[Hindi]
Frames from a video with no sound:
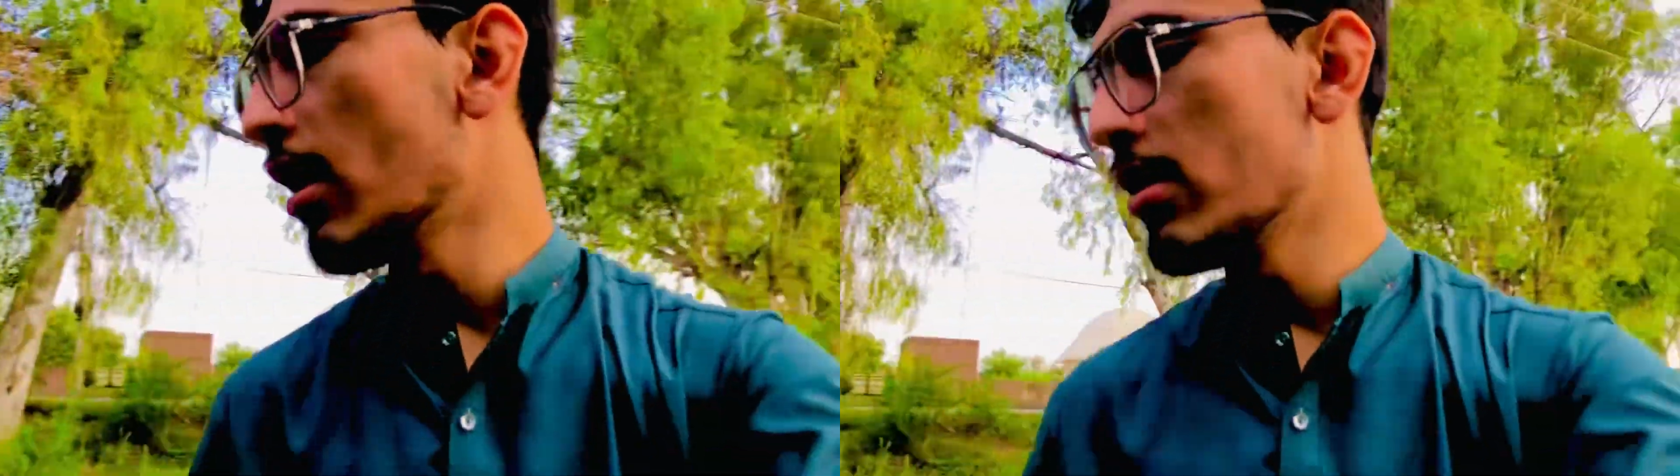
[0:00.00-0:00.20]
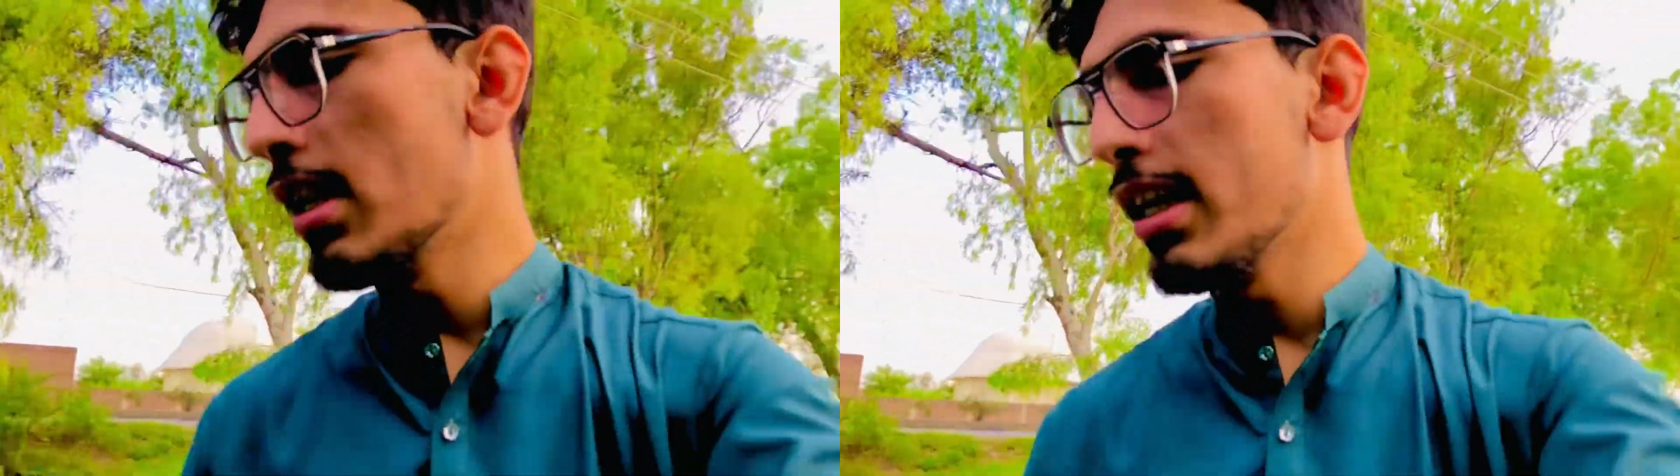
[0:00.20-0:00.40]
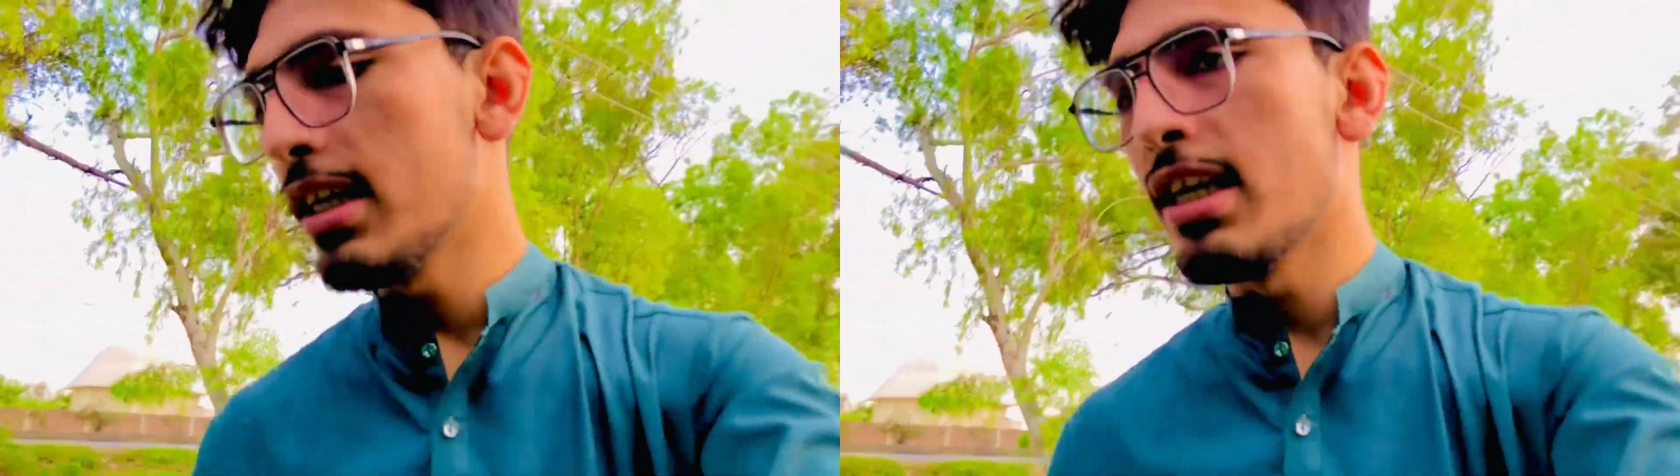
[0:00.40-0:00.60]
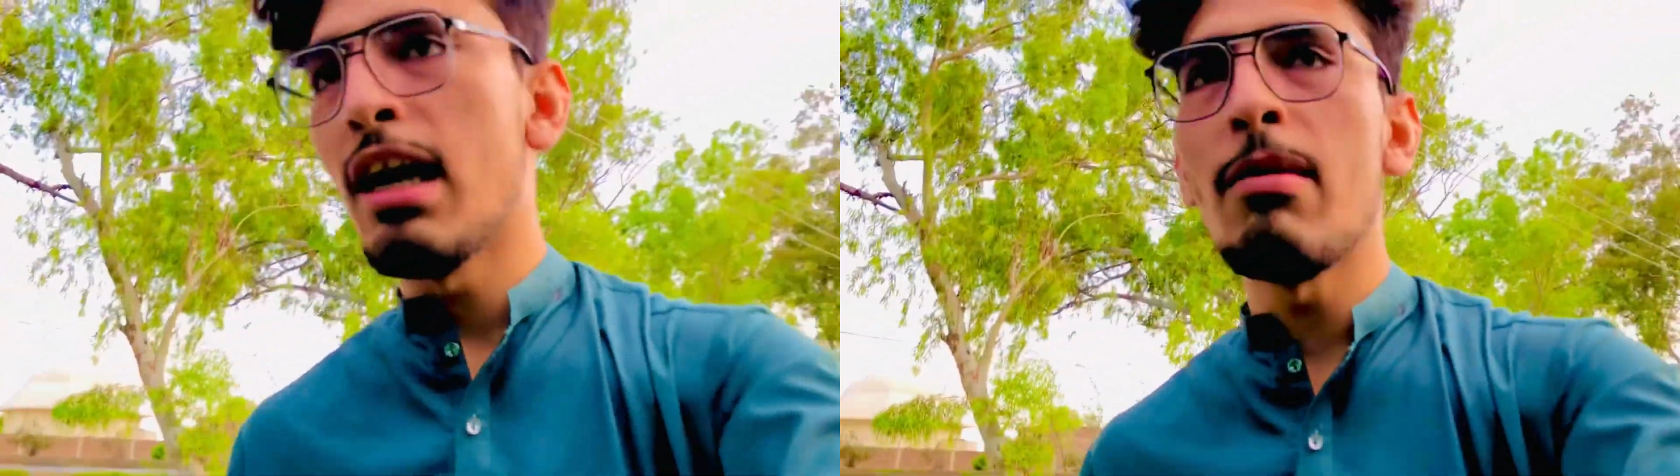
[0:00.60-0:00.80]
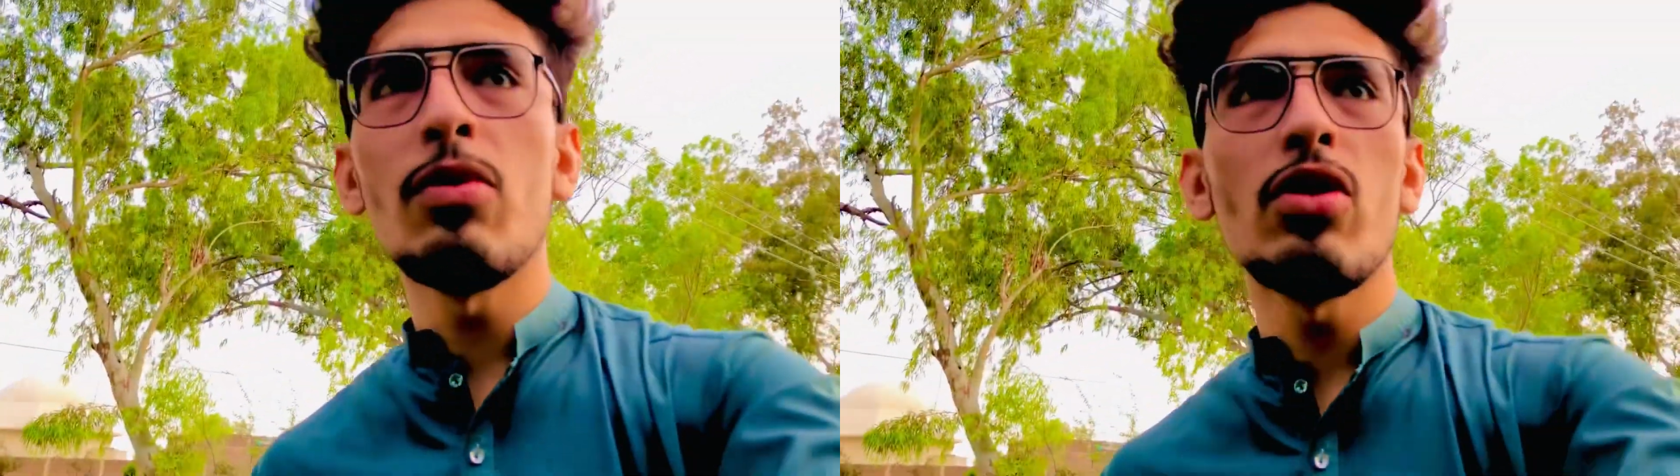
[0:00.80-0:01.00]
आ जाए लेकिन
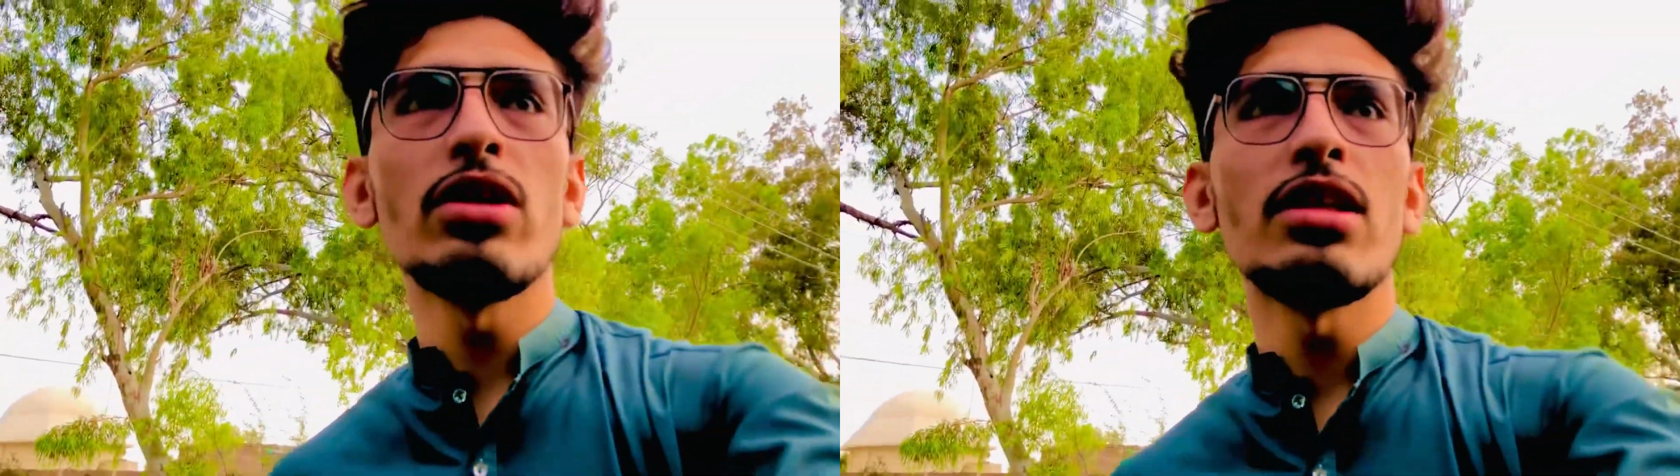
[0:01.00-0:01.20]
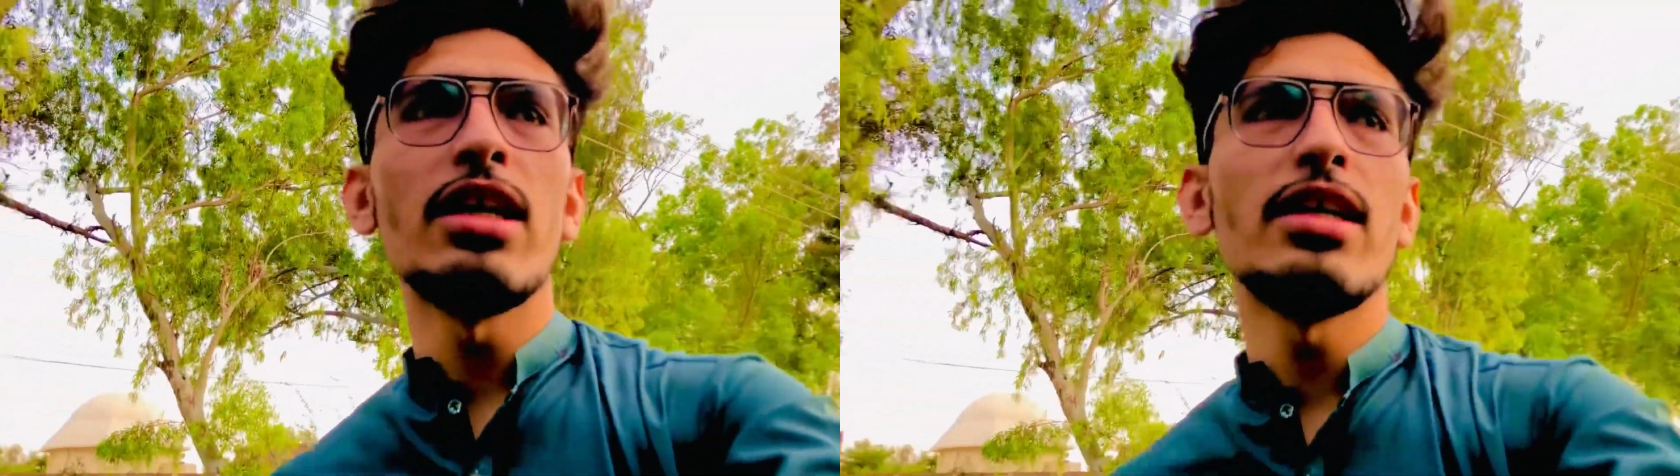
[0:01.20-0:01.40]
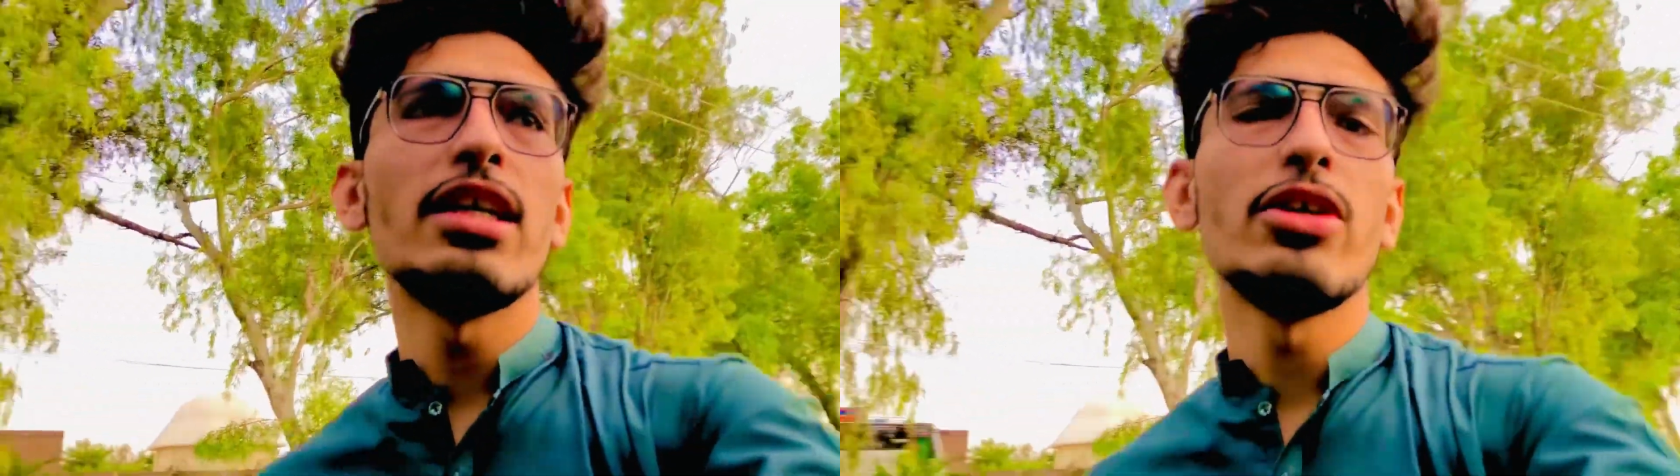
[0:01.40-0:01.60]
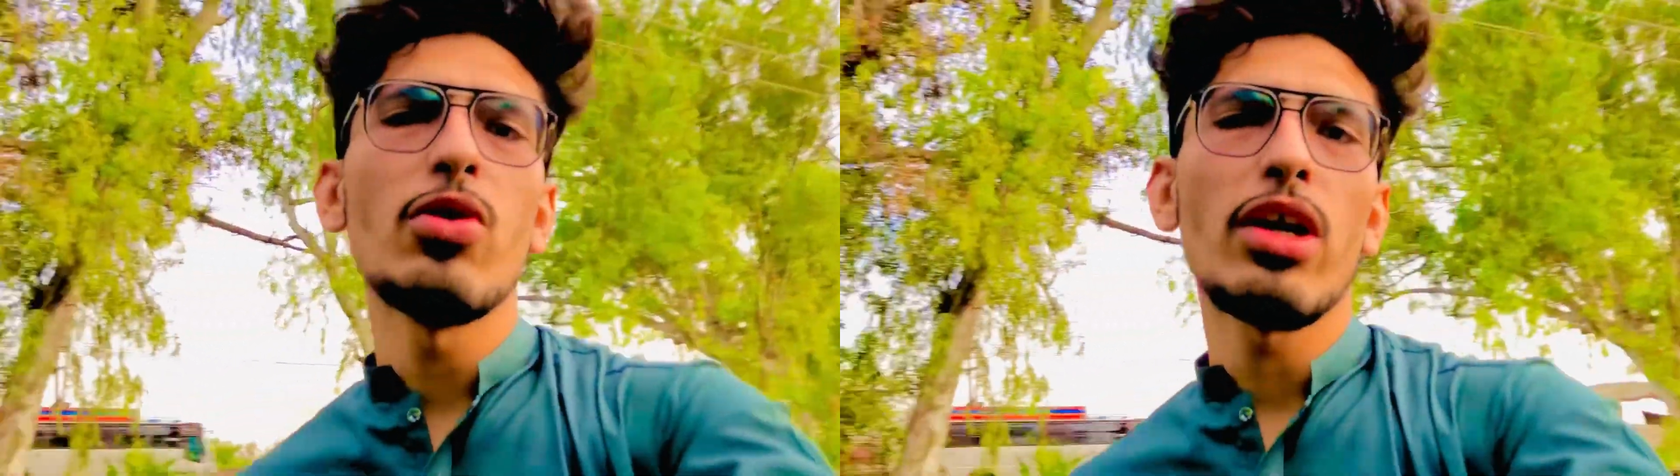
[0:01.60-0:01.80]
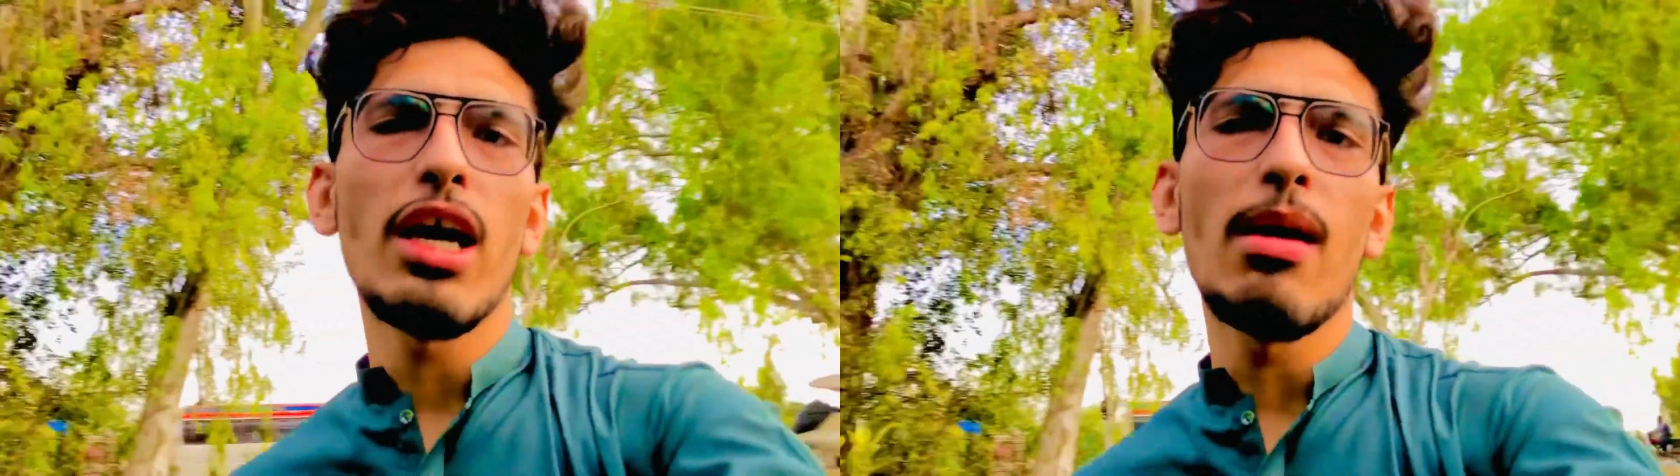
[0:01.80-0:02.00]
आप लोग इतने डीट हो कि